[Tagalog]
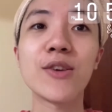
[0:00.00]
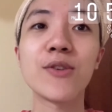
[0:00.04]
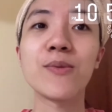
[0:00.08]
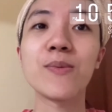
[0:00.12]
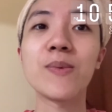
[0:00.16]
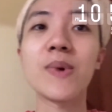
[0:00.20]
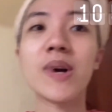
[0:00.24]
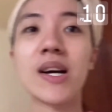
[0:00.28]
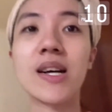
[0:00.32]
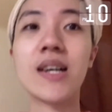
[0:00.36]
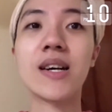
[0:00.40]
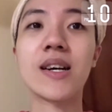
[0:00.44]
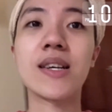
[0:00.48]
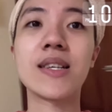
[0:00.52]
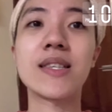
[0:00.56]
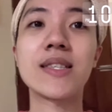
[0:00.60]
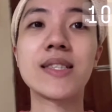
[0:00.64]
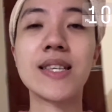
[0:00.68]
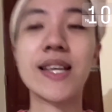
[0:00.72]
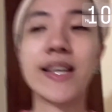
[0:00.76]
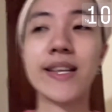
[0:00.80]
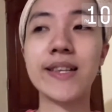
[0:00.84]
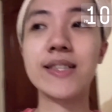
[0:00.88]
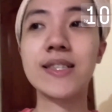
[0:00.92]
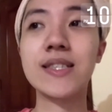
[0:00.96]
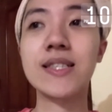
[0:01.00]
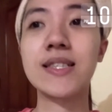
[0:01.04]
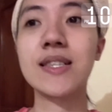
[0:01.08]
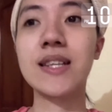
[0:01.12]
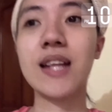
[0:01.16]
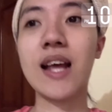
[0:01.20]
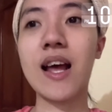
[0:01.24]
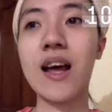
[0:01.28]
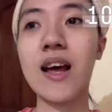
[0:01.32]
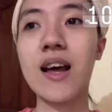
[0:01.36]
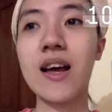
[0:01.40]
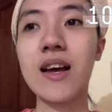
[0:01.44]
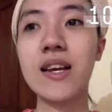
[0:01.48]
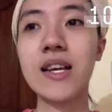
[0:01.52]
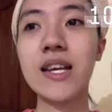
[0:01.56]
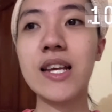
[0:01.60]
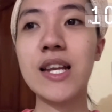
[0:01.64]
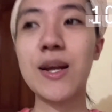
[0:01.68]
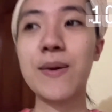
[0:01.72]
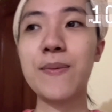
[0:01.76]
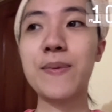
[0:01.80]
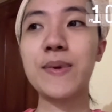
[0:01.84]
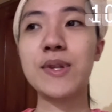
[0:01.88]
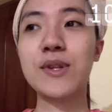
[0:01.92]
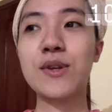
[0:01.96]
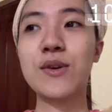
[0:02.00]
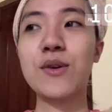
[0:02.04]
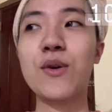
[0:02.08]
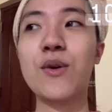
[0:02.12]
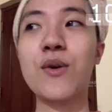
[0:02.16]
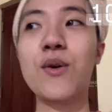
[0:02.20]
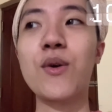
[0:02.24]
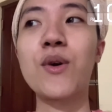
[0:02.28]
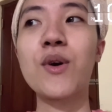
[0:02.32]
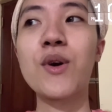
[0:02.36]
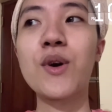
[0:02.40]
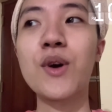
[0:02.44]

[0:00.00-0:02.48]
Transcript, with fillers: yung mga scents na ginamit ko